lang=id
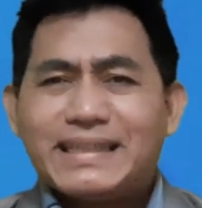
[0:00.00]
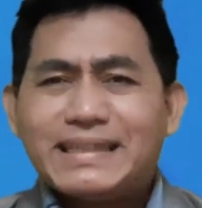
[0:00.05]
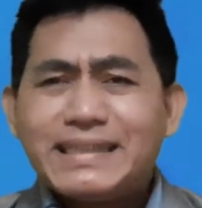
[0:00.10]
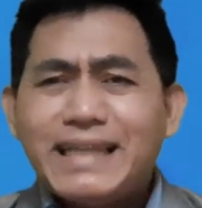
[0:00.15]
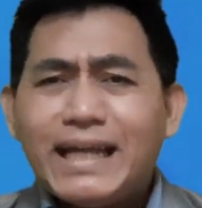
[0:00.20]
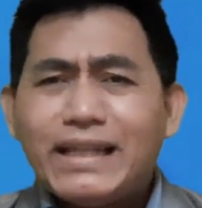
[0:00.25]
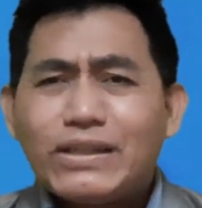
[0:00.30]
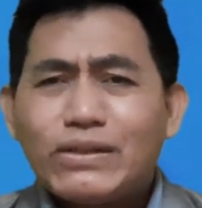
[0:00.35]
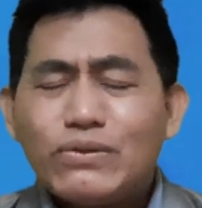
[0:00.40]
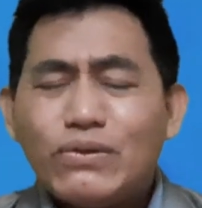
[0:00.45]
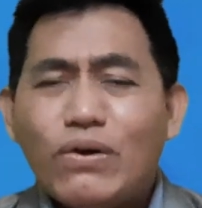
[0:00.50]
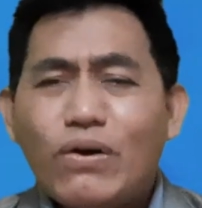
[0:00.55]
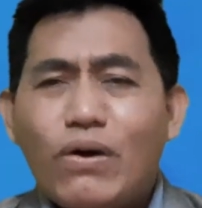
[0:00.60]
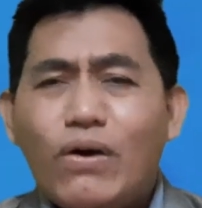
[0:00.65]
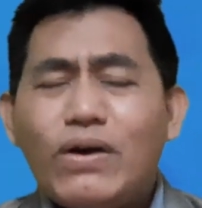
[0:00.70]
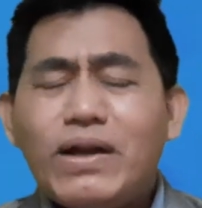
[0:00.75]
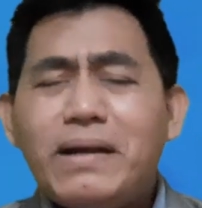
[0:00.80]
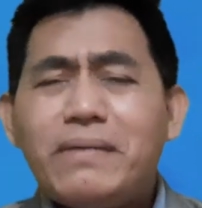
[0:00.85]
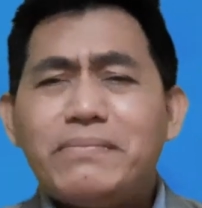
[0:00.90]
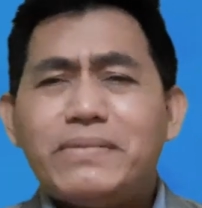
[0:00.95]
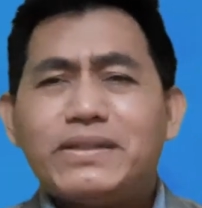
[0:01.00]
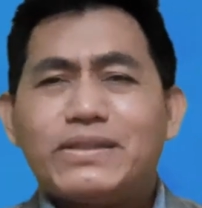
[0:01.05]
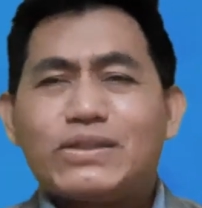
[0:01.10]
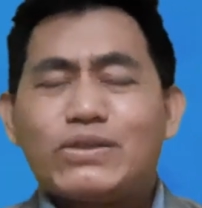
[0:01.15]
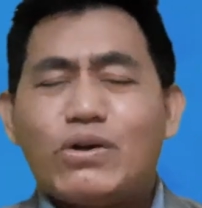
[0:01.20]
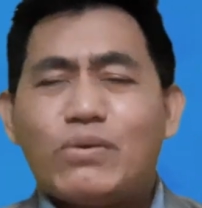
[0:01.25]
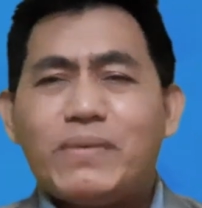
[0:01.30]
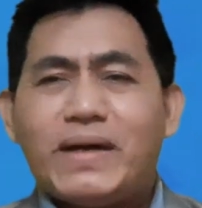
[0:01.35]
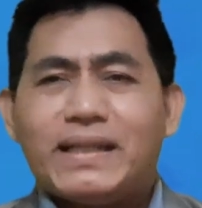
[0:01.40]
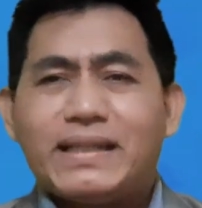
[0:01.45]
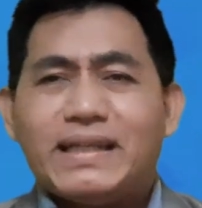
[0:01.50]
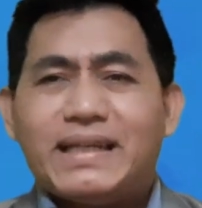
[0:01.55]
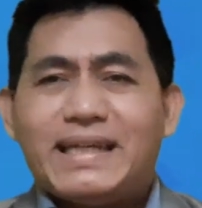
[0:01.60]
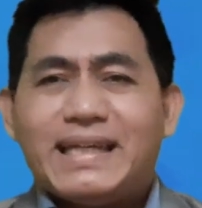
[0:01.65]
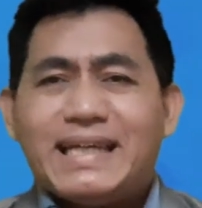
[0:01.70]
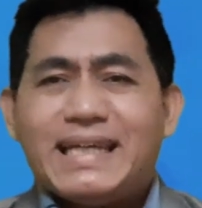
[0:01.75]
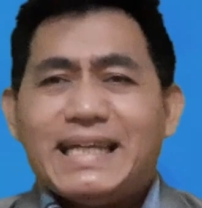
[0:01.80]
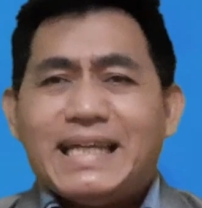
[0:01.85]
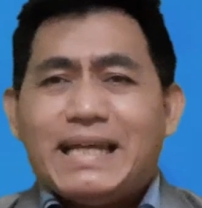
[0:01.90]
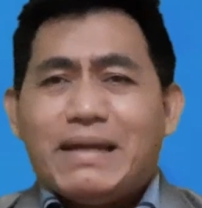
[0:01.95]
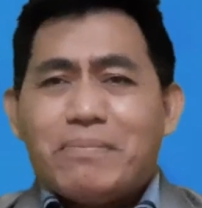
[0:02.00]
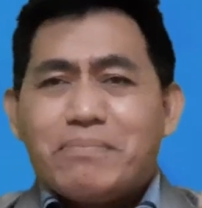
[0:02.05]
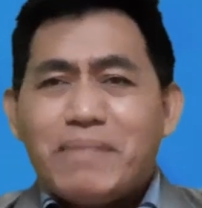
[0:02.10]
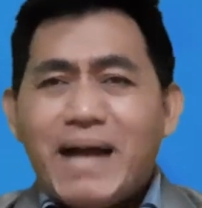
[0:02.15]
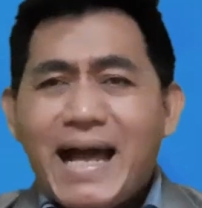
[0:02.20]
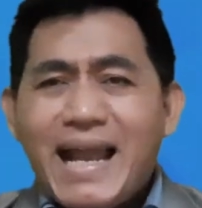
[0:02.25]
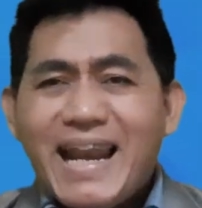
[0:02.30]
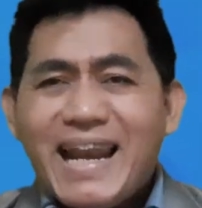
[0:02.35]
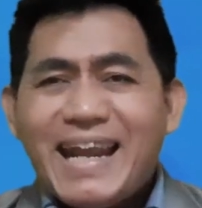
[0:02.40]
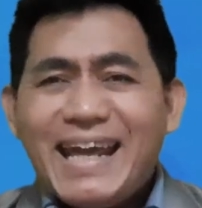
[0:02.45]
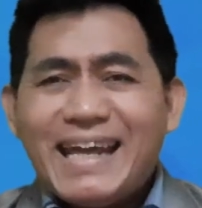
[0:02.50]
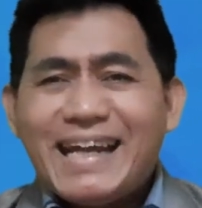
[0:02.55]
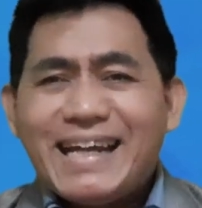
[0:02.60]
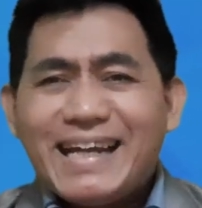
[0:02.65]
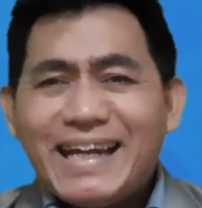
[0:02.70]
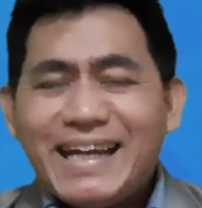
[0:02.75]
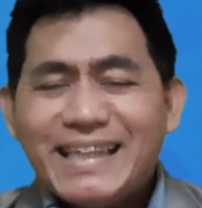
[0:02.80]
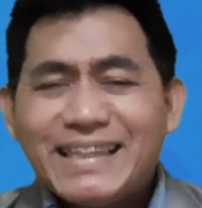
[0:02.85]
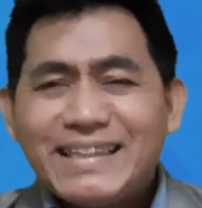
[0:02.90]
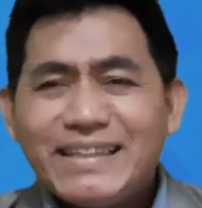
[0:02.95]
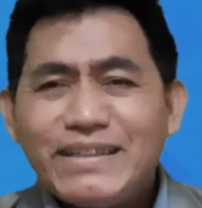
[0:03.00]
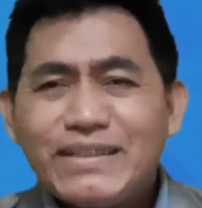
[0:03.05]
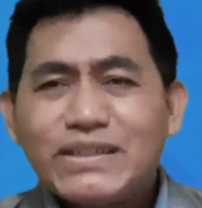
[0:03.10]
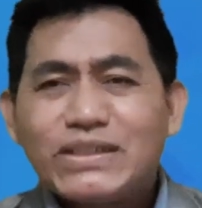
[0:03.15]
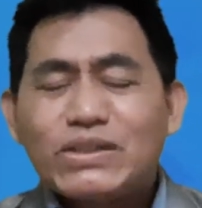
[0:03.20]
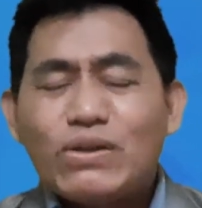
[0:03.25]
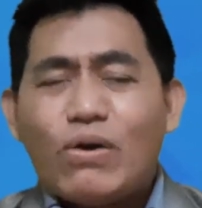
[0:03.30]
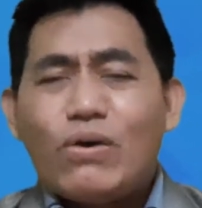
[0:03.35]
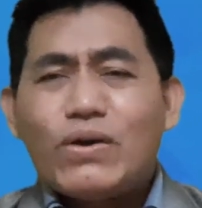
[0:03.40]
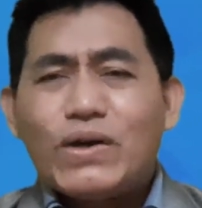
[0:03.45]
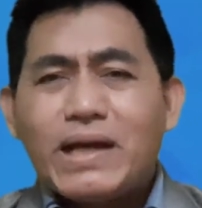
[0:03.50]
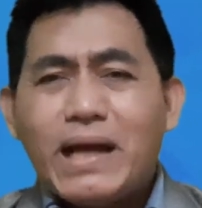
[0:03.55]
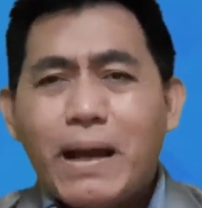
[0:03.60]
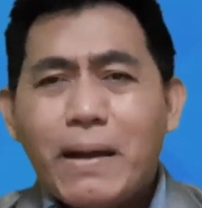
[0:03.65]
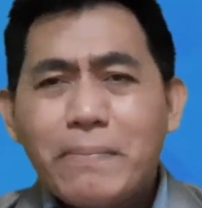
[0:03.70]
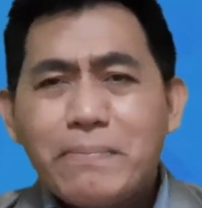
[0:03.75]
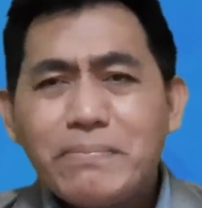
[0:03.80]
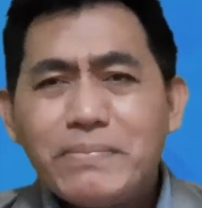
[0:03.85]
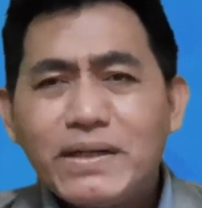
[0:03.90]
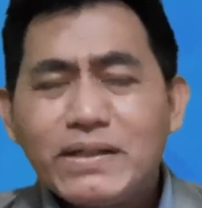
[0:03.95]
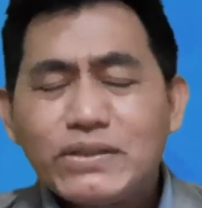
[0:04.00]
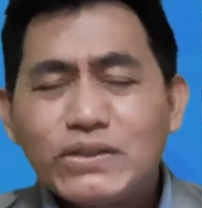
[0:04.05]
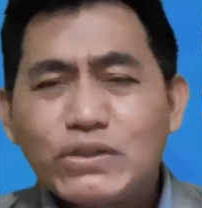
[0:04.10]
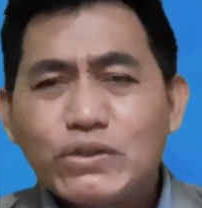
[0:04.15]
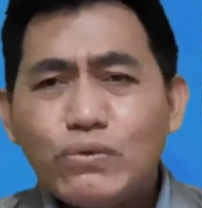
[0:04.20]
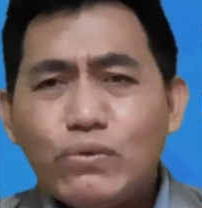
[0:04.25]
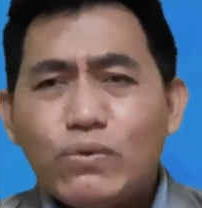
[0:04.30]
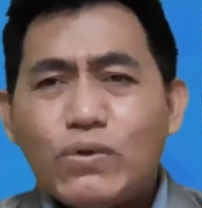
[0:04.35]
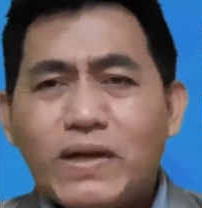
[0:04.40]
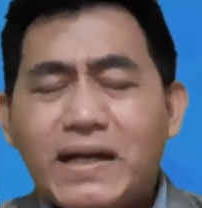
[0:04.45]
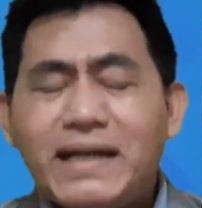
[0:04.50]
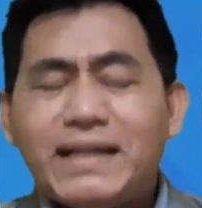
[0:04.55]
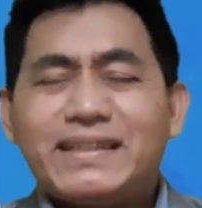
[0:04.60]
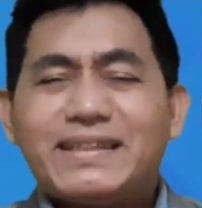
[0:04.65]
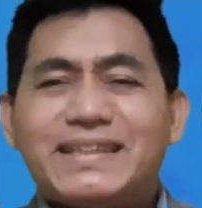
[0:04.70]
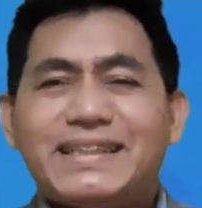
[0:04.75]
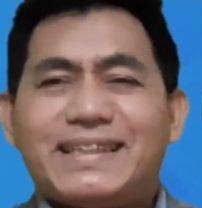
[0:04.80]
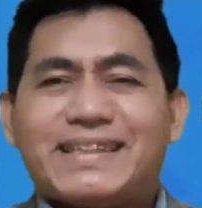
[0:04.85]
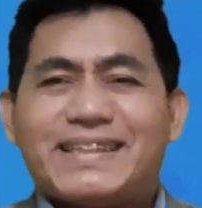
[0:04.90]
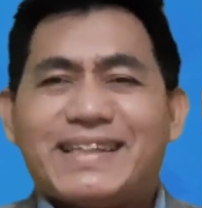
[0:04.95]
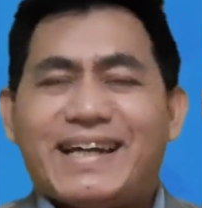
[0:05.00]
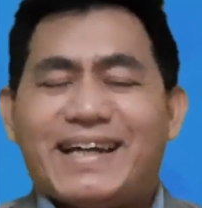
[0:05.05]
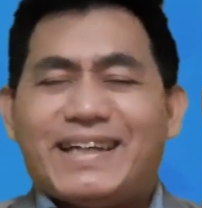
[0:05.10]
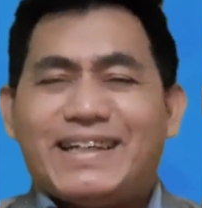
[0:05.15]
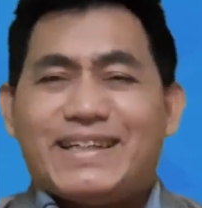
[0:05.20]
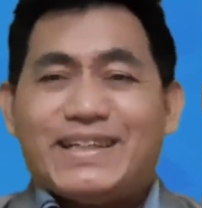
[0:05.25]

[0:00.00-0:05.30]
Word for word: Satu orang bertobat, malaikat di sorga bersuka cita.